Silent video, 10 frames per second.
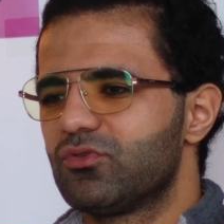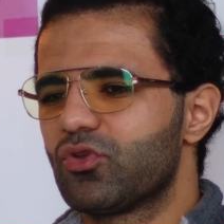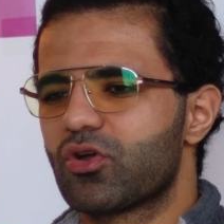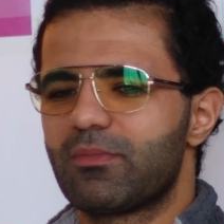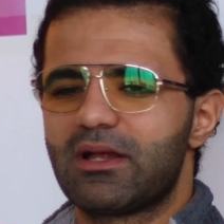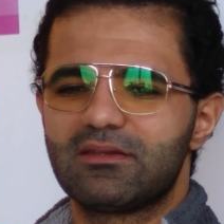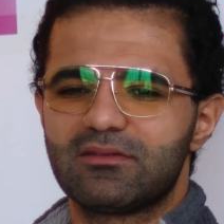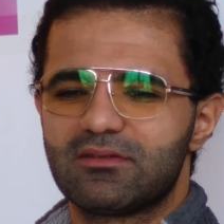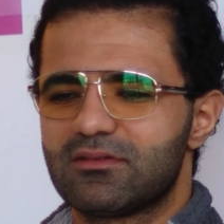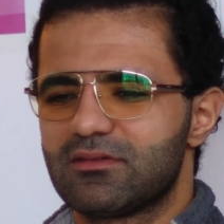normal
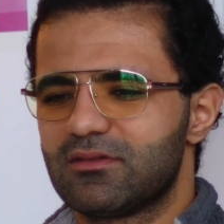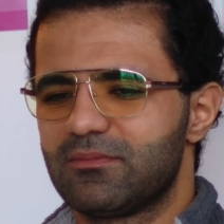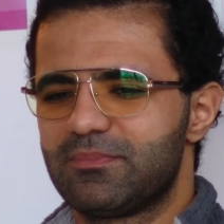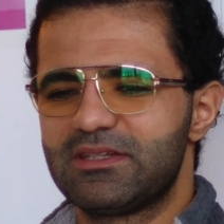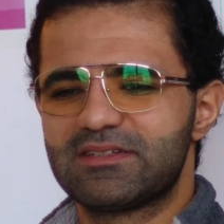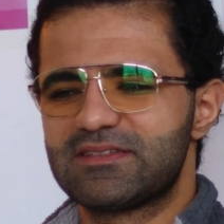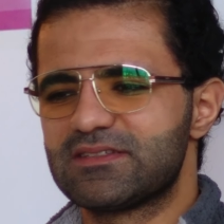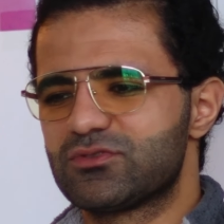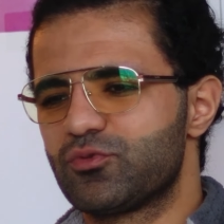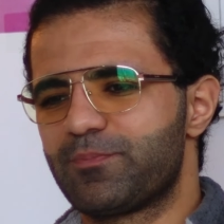e,
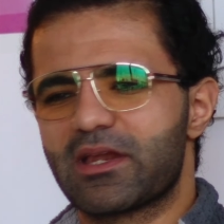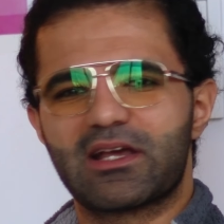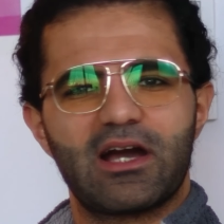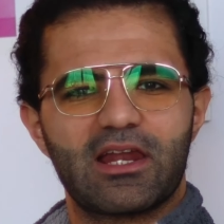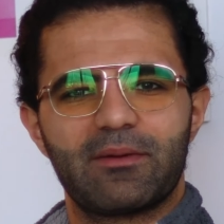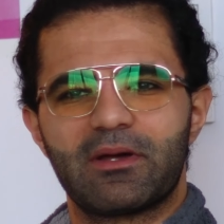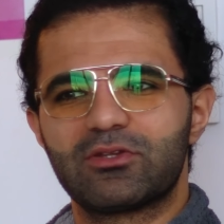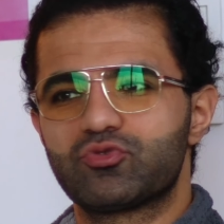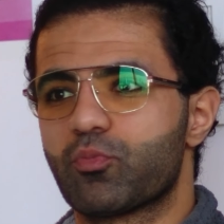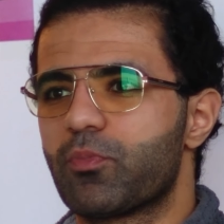bilirsiniz süper
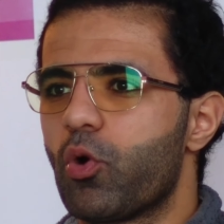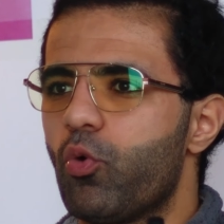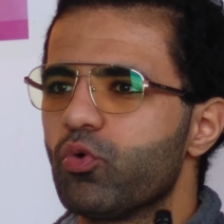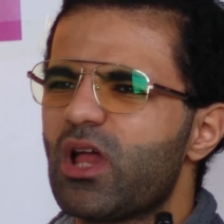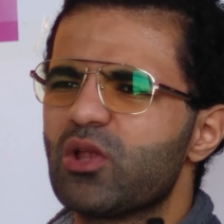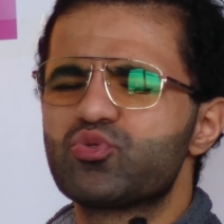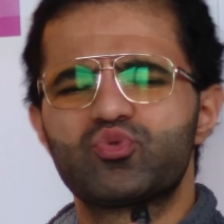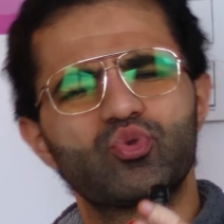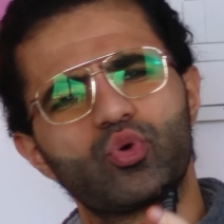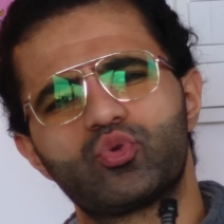kahraman çok böyle
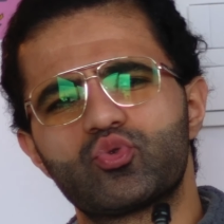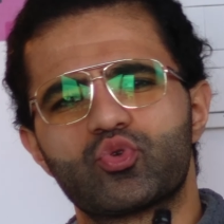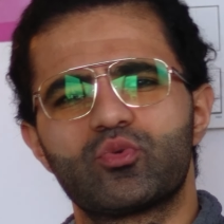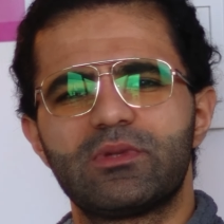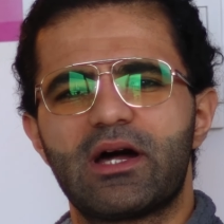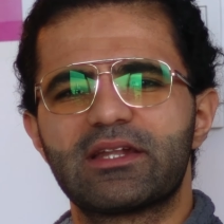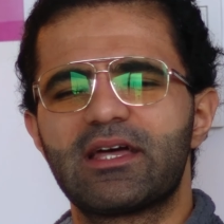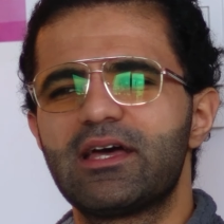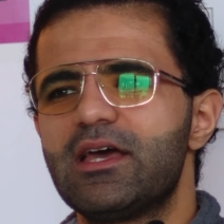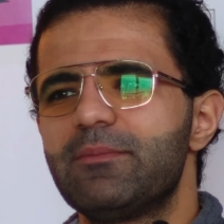olağanüstü kötü
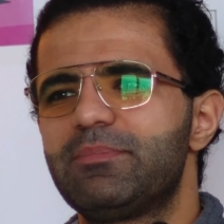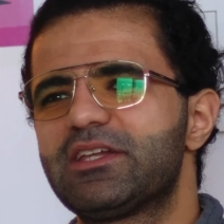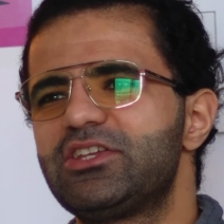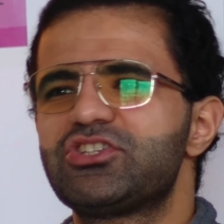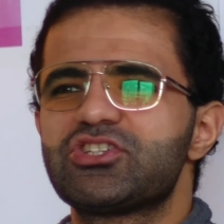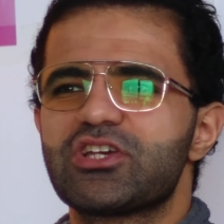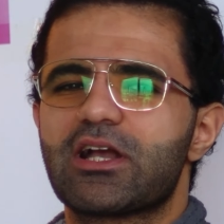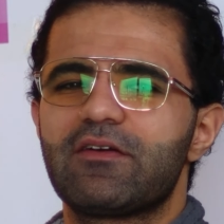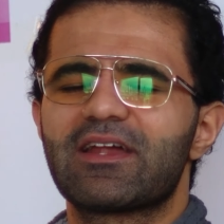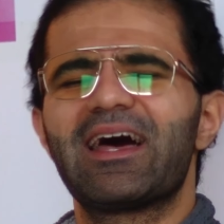durumlarda bir klişe
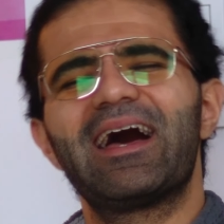şaka var.